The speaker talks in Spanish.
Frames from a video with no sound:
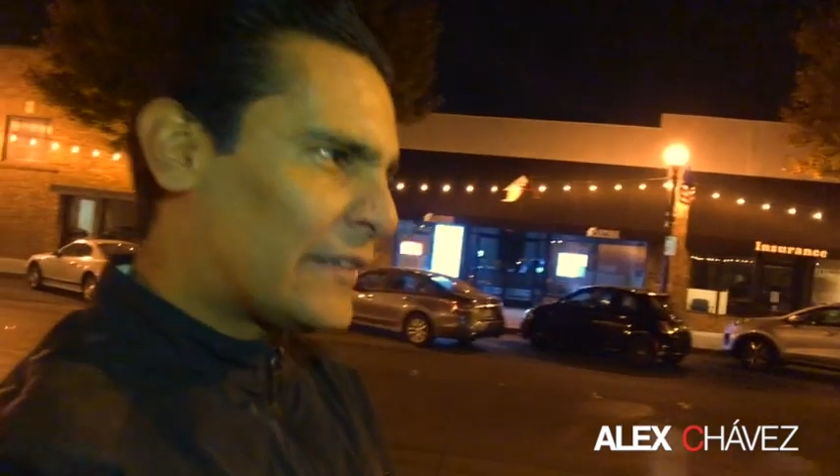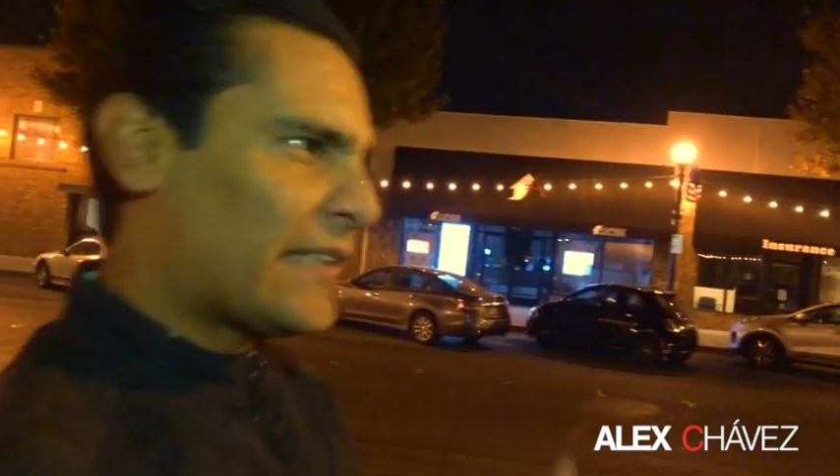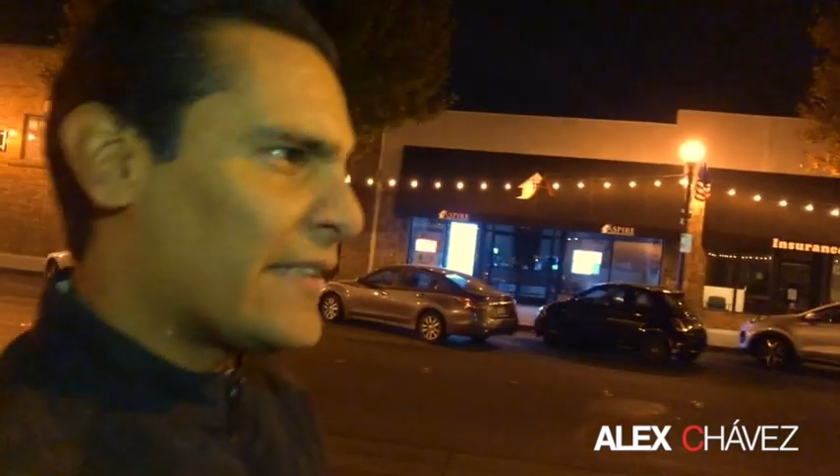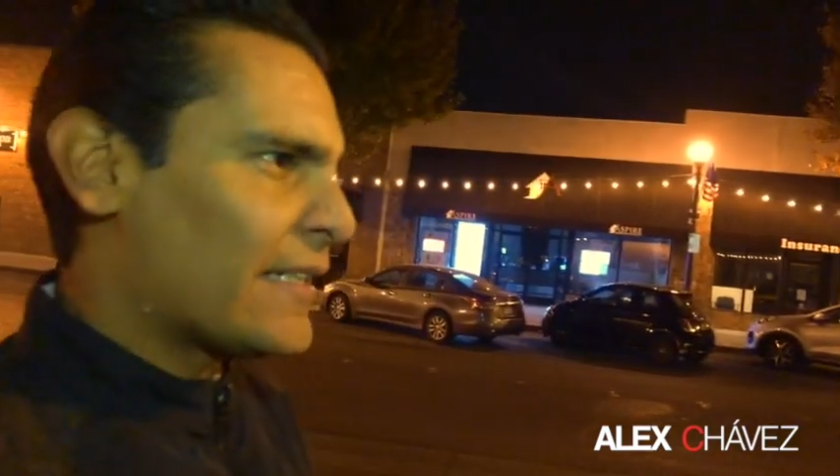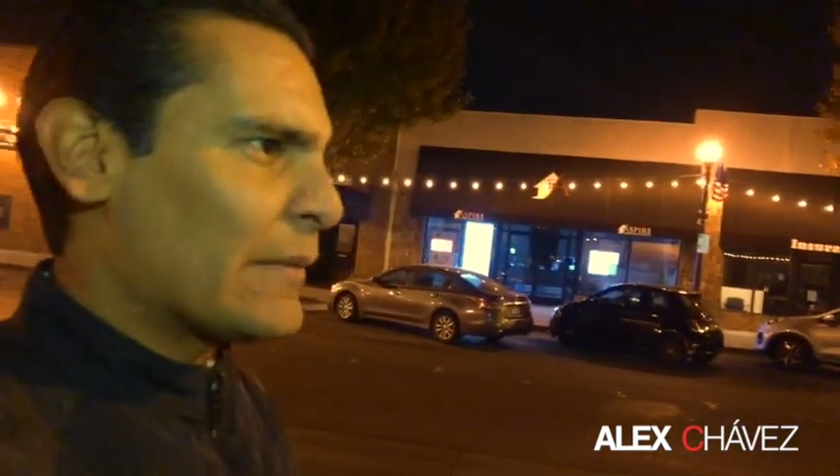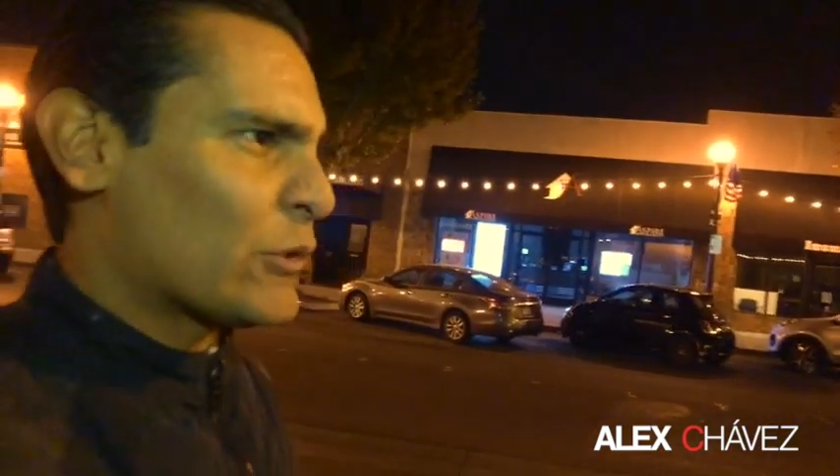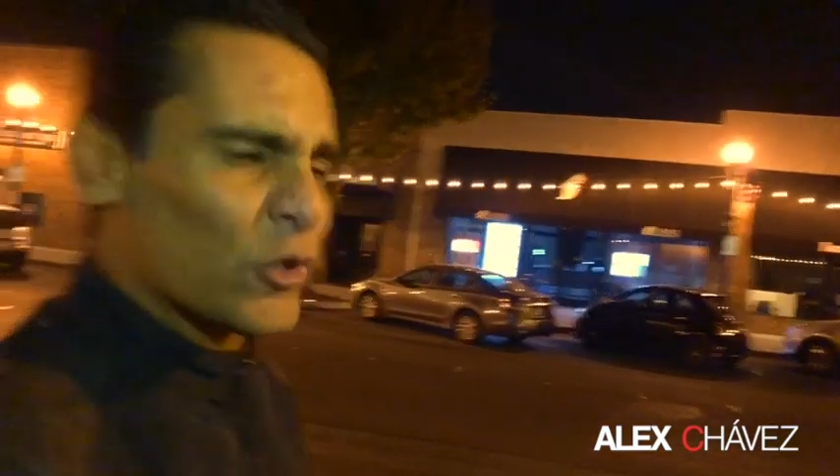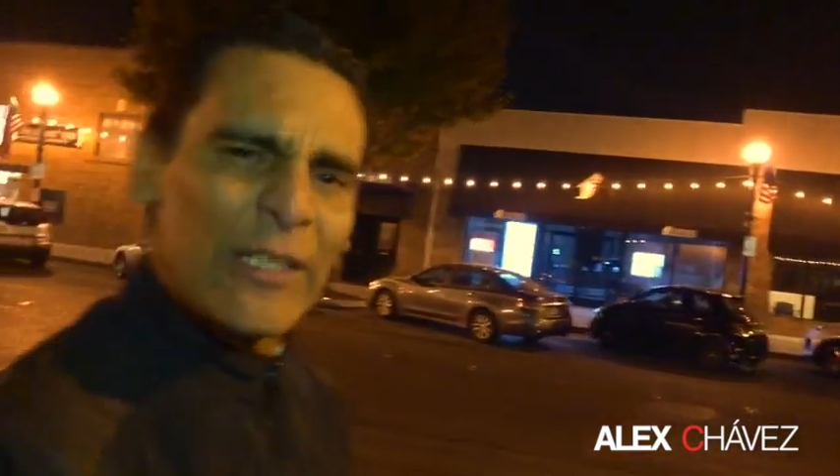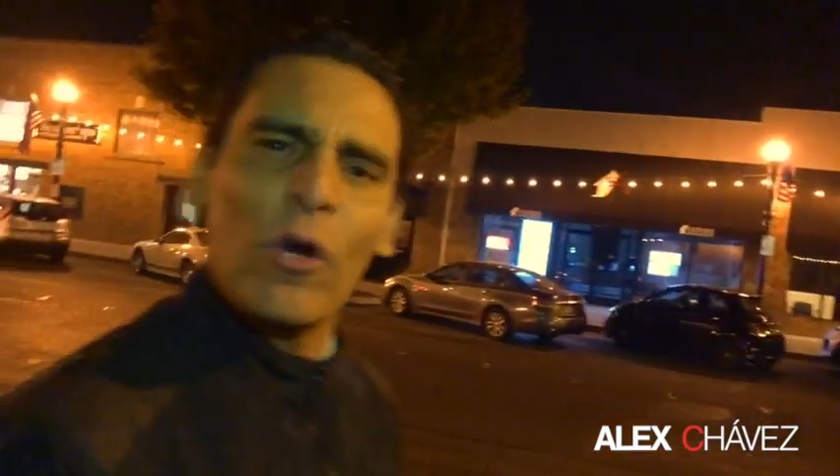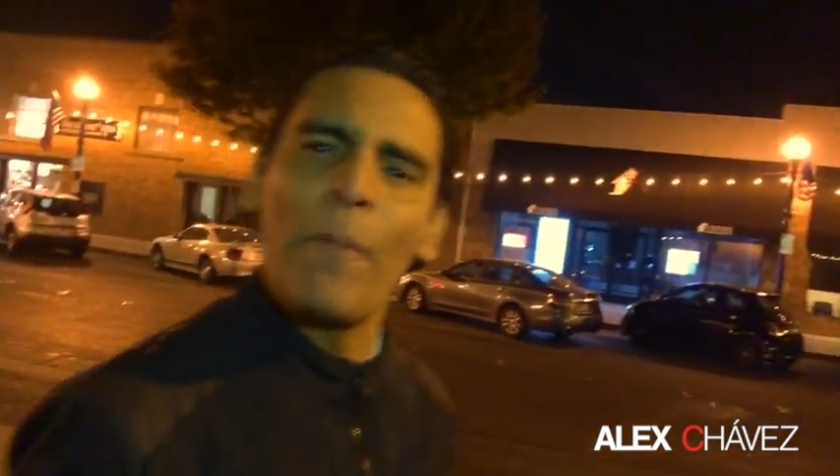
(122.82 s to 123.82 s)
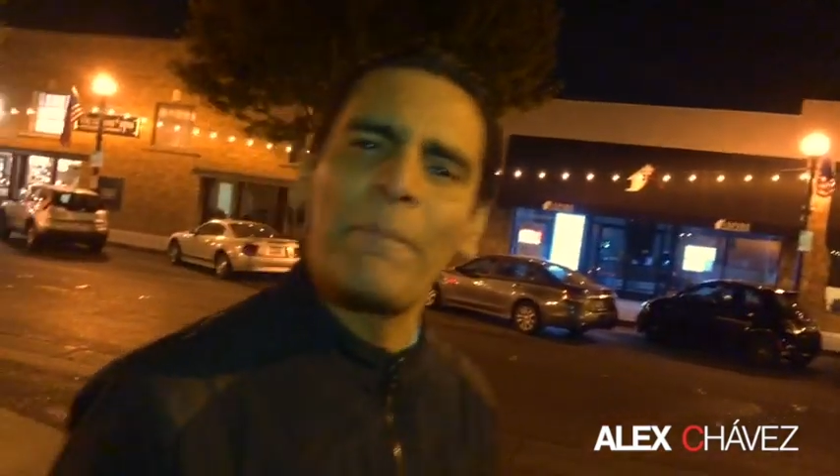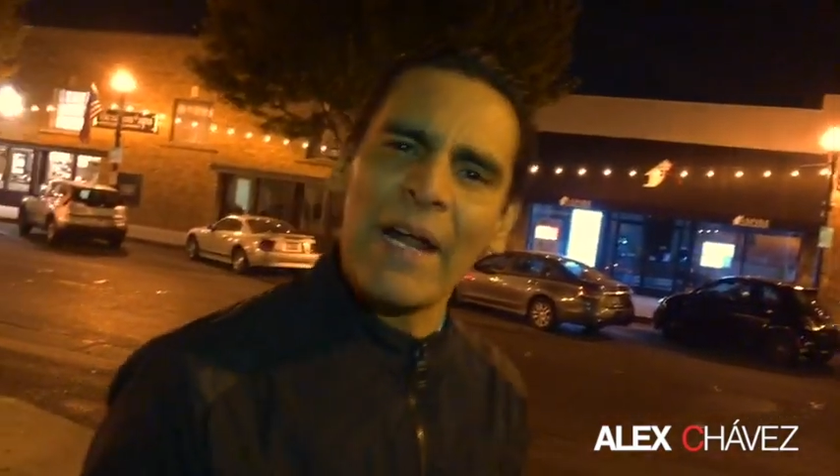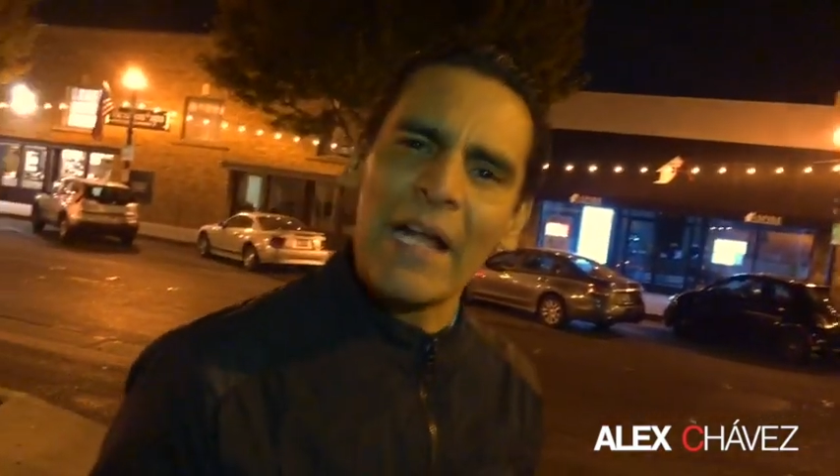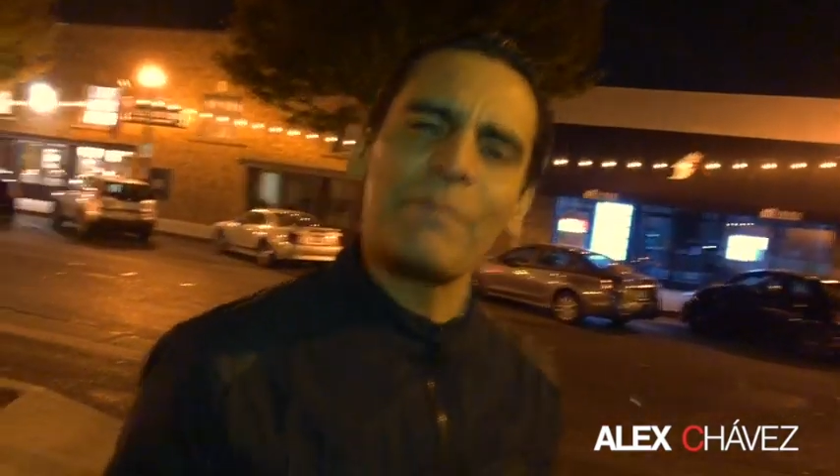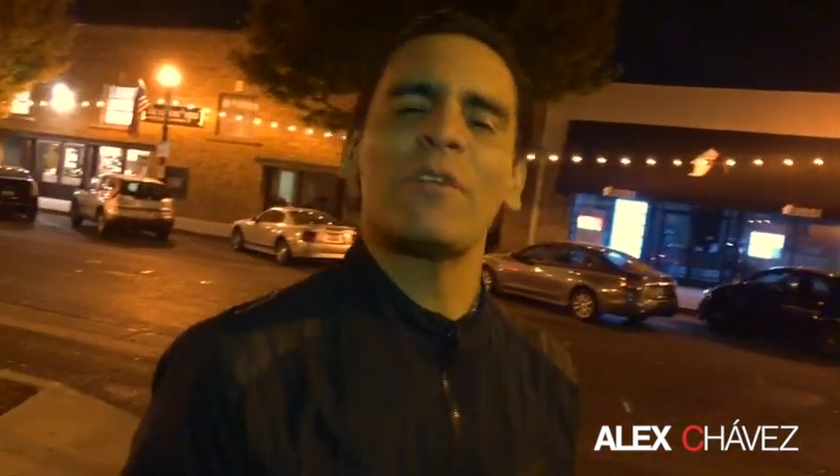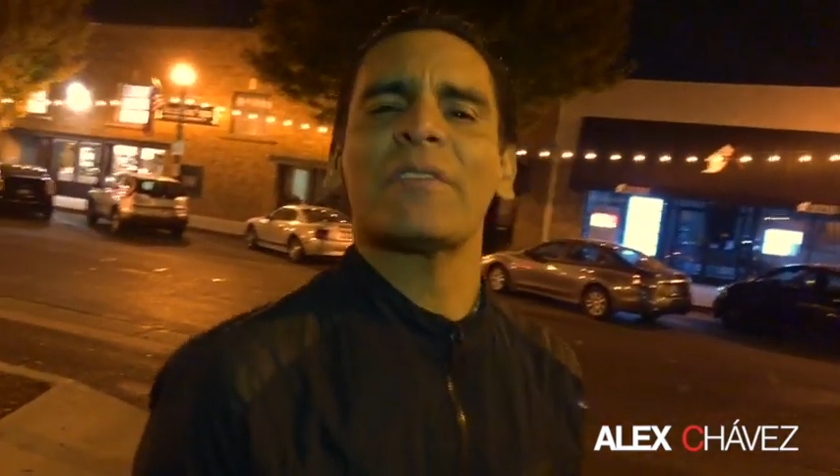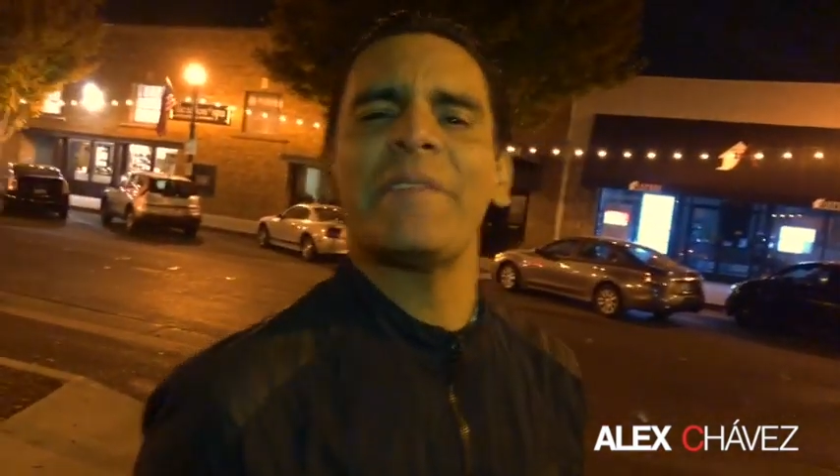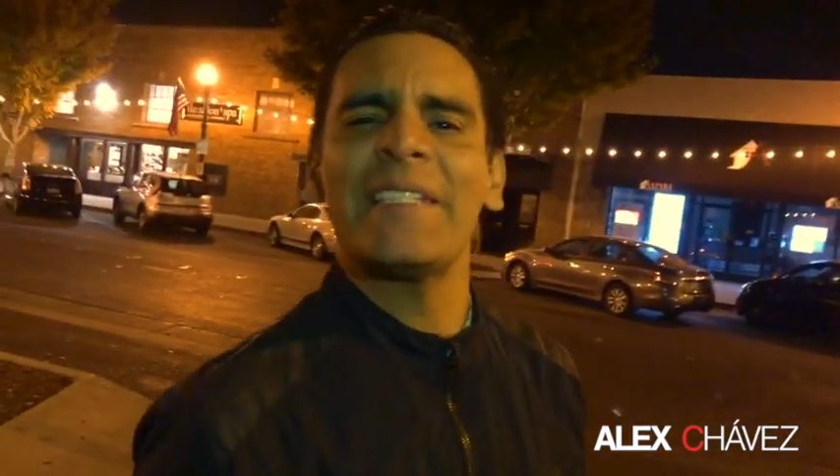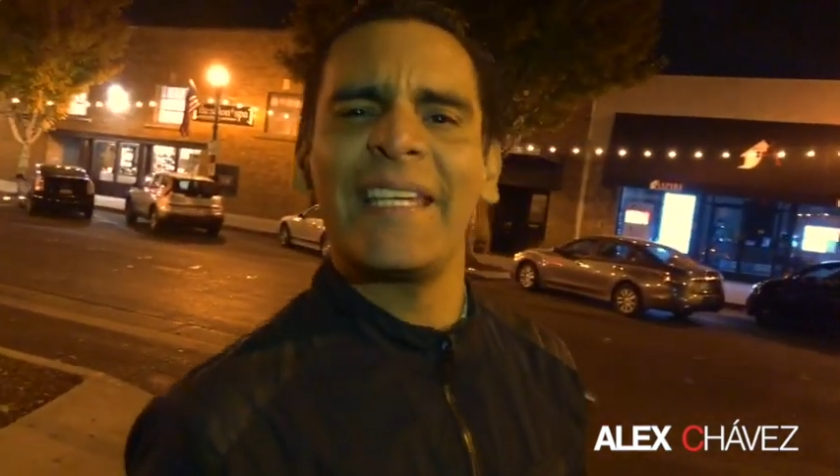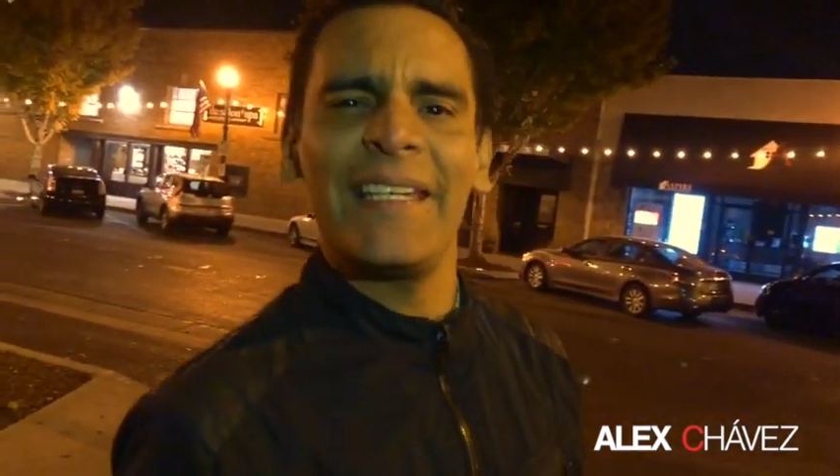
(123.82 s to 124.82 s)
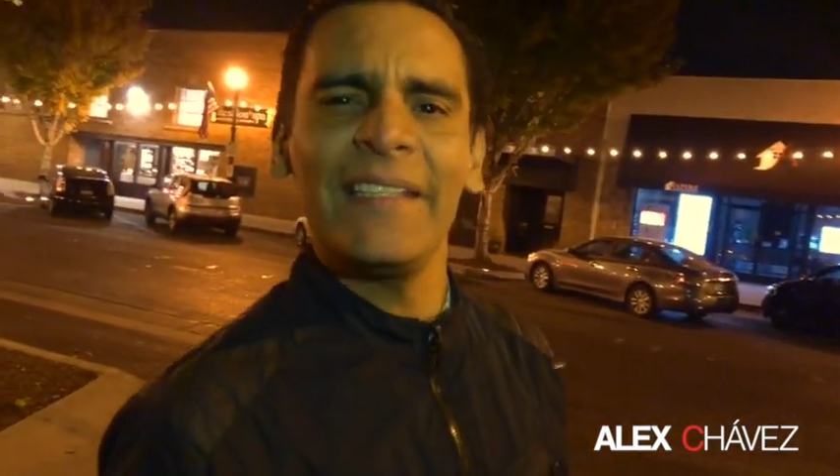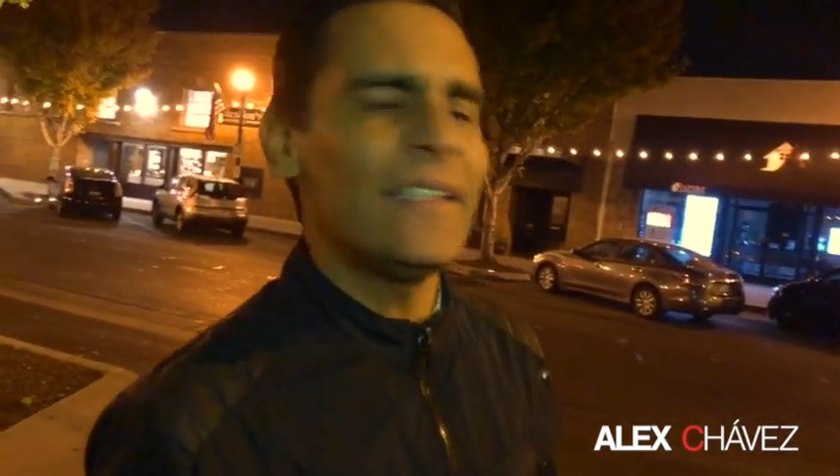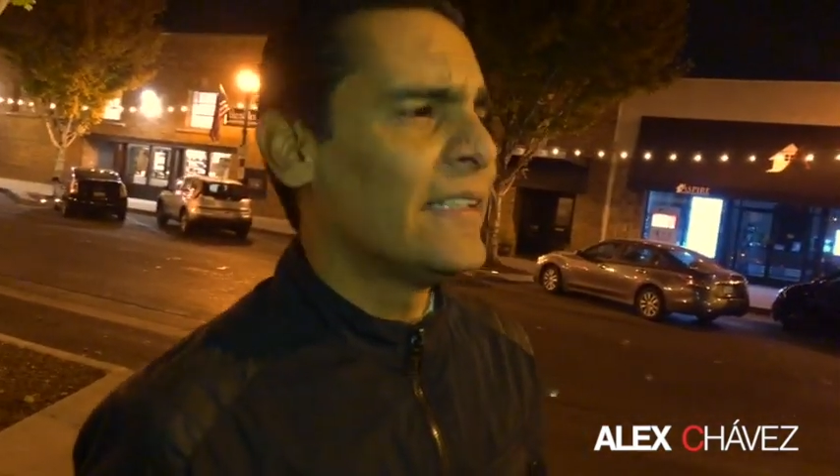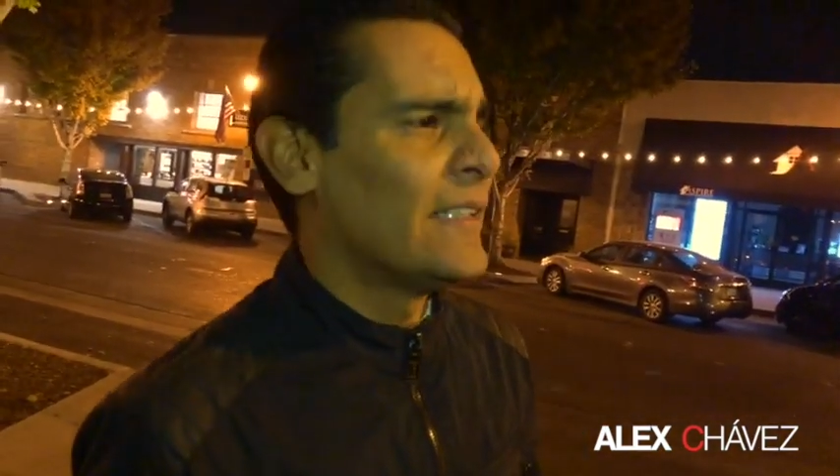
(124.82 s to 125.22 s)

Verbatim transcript: de tener, la emoción de comprar, pero sabes qué,